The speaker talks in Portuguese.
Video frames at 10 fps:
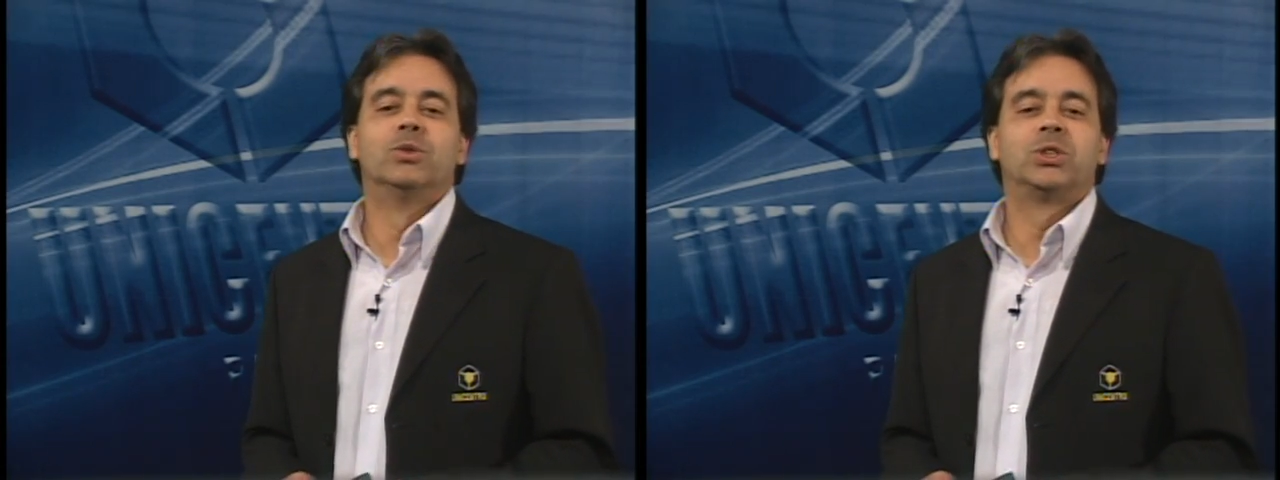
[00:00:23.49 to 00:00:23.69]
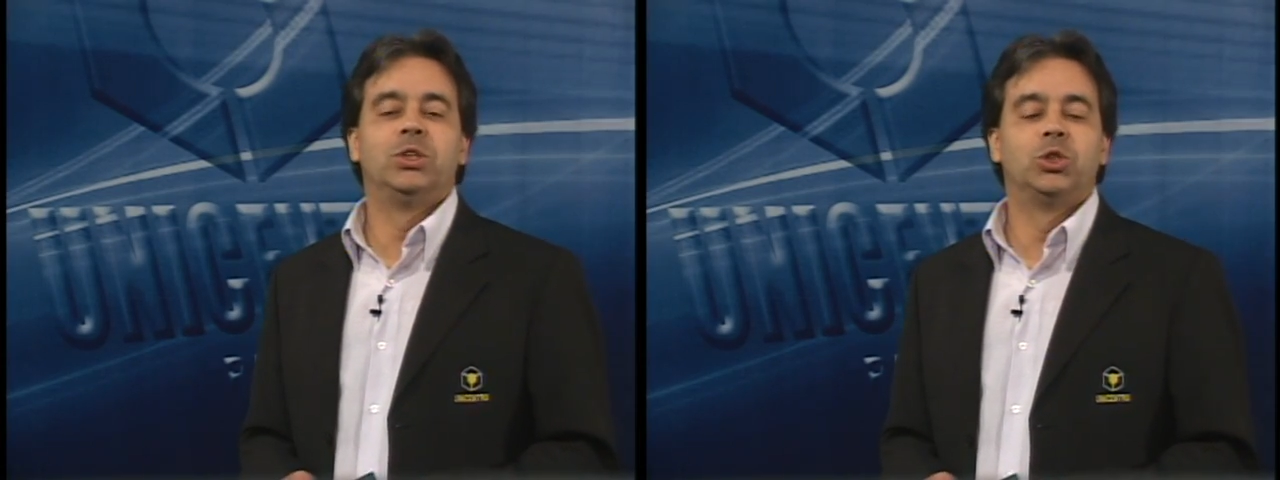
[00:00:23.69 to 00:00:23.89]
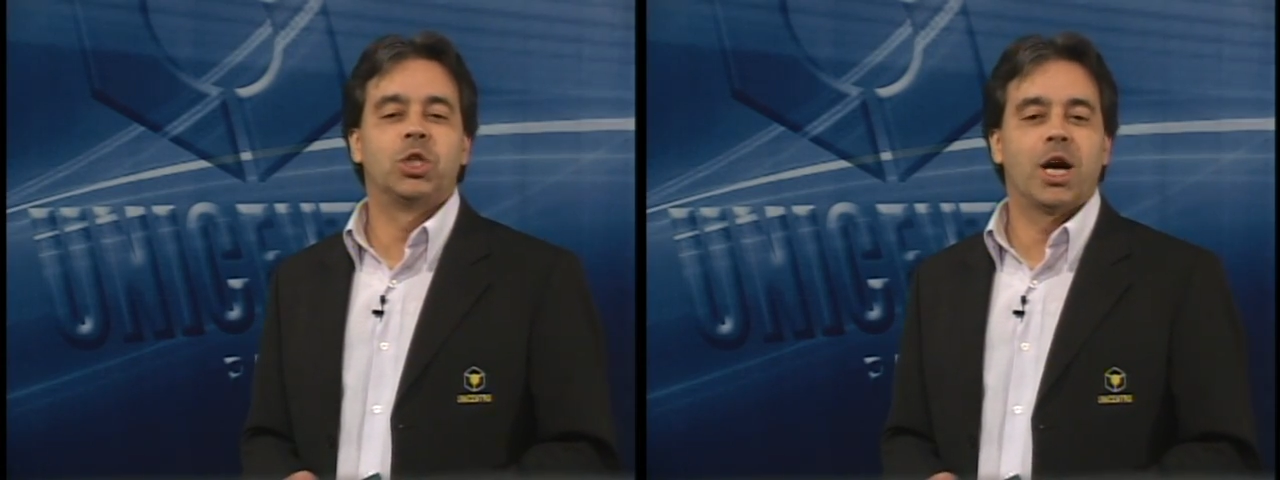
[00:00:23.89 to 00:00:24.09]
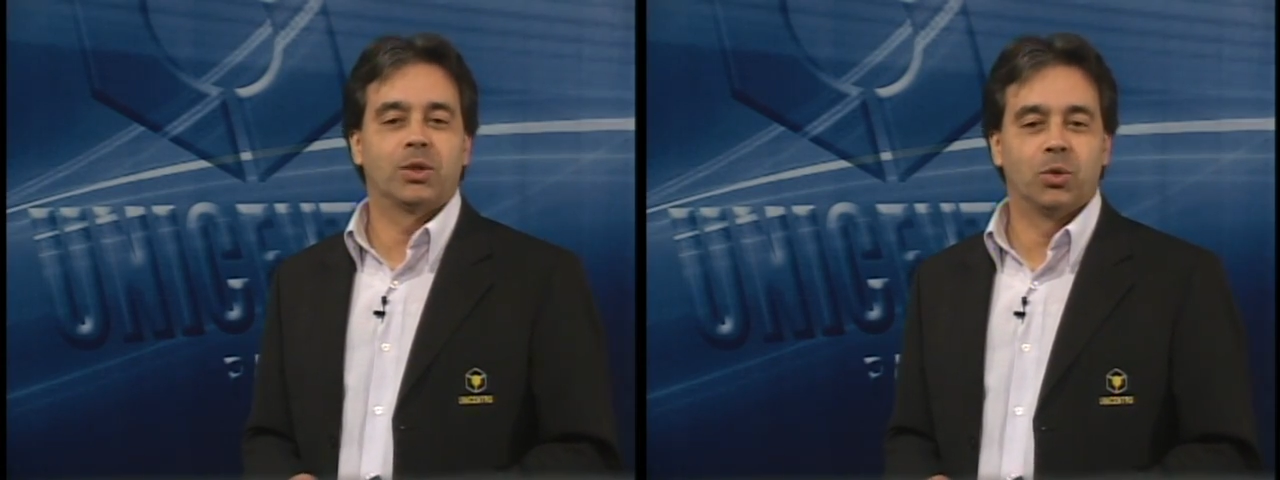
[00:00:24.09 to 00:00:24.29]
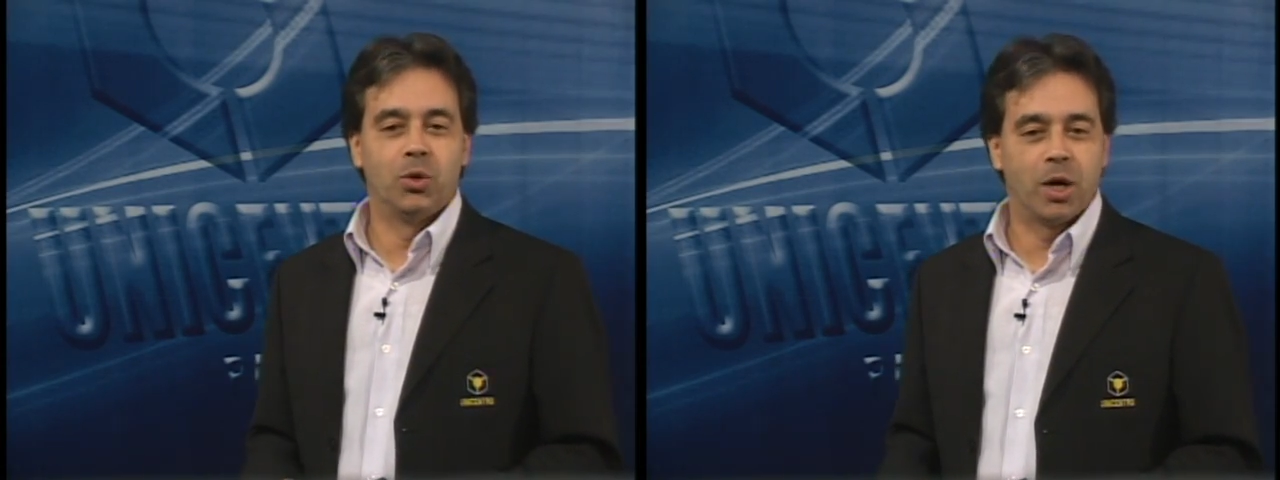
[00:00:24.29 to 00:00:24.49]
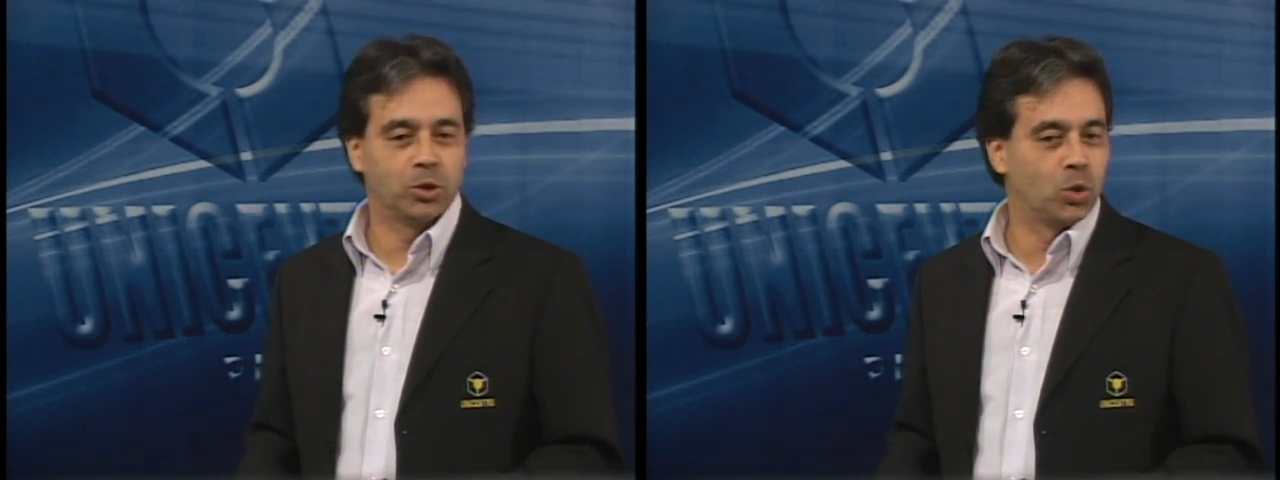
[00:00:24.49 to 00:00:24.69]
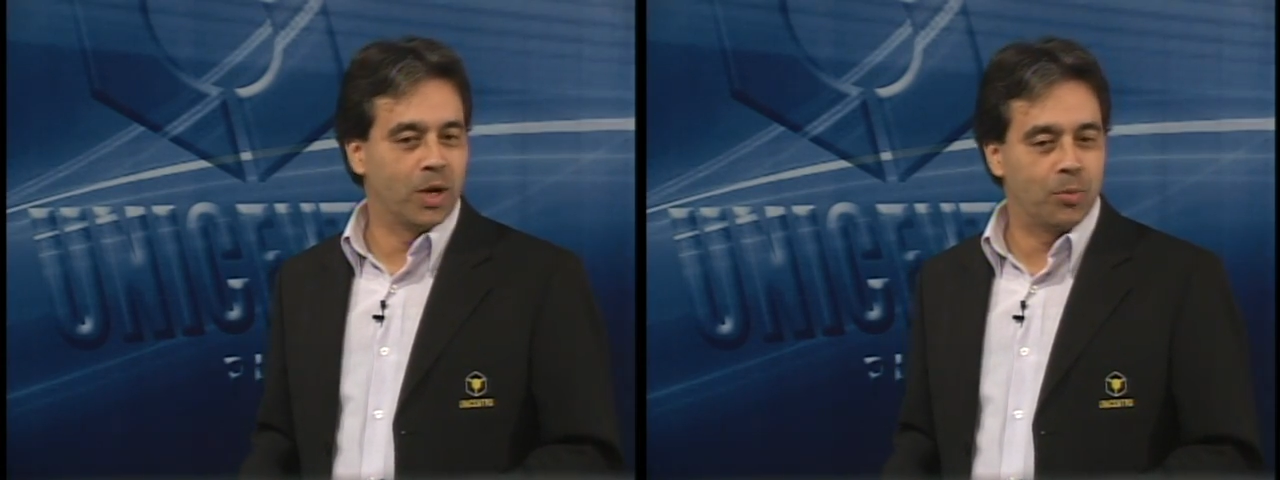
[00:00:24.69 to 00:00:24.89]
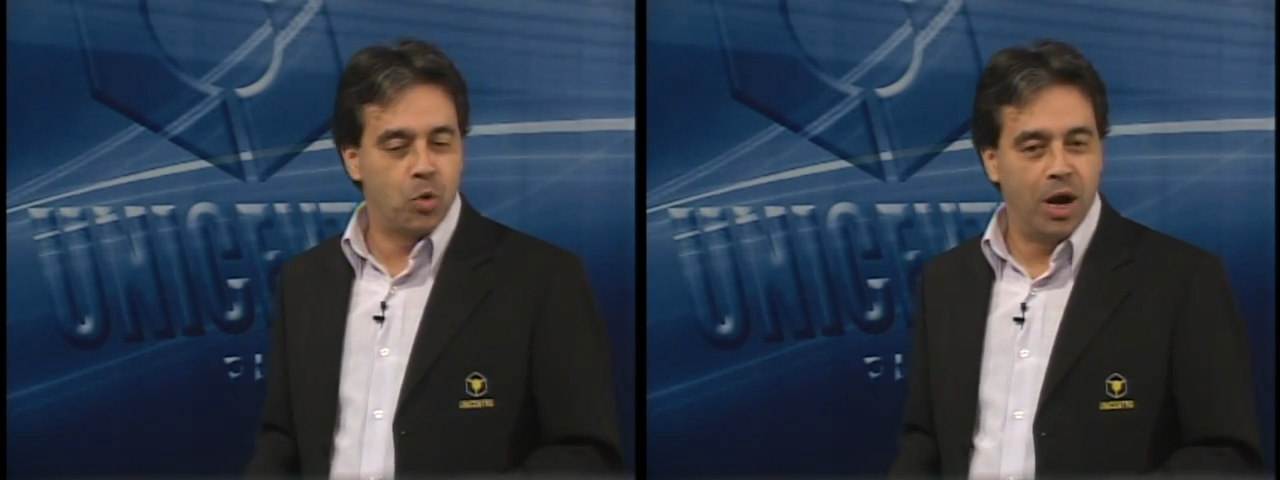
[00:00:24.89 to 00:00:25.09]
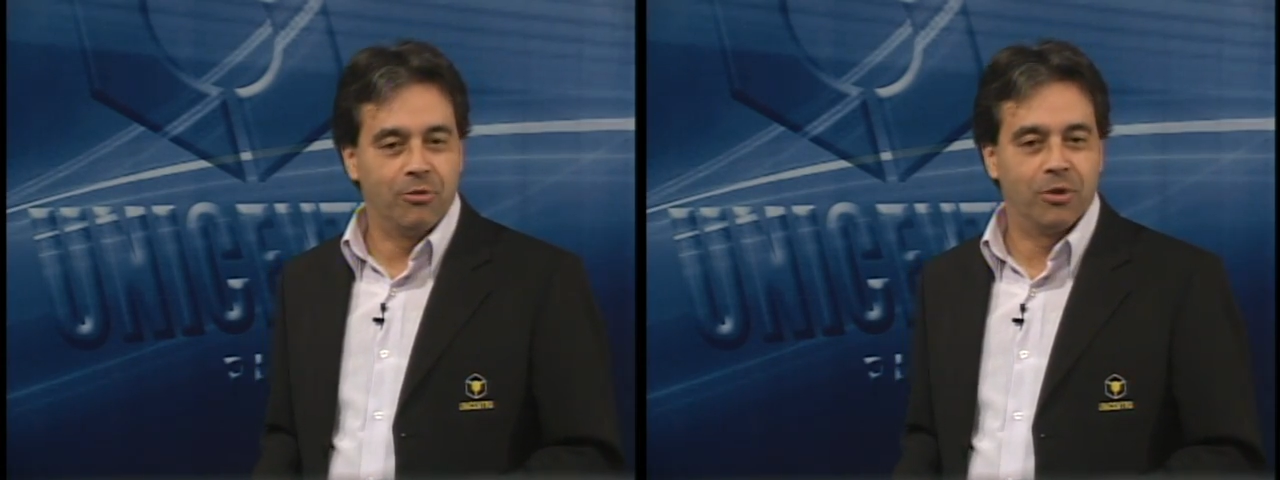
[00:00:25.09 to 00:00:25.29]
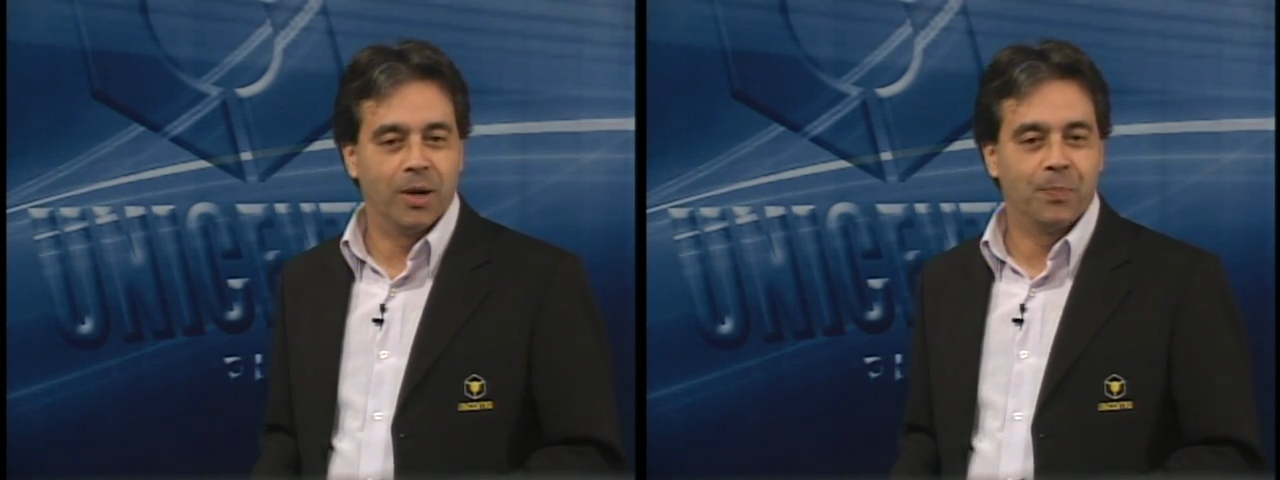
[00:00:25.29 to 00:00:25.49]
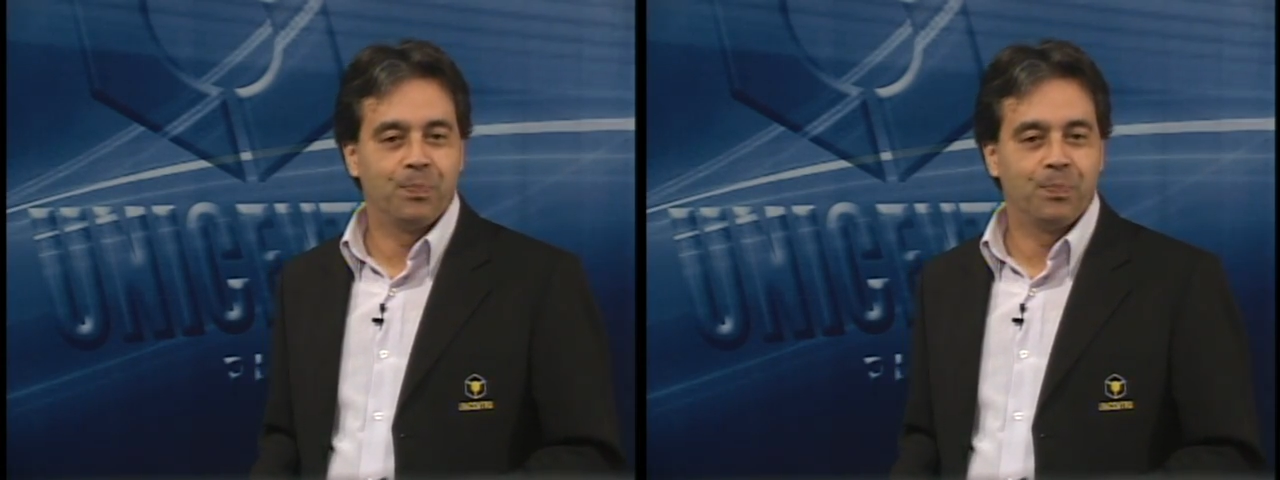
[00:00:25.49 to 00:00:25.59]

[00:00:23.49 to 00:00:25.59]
Sindicato Rural de Guarapuava.